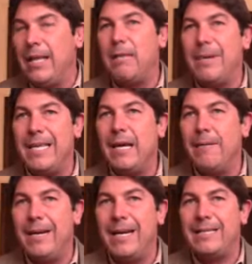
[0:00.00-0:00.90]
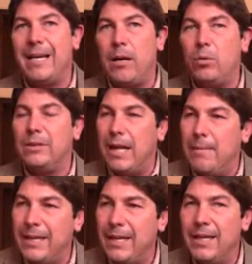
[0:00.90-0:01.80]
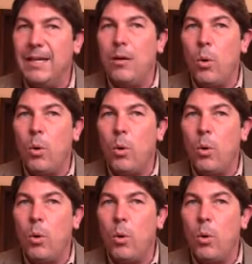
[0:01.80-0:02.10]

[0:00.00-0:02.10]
el día de mañana venir a hacer algún trámite,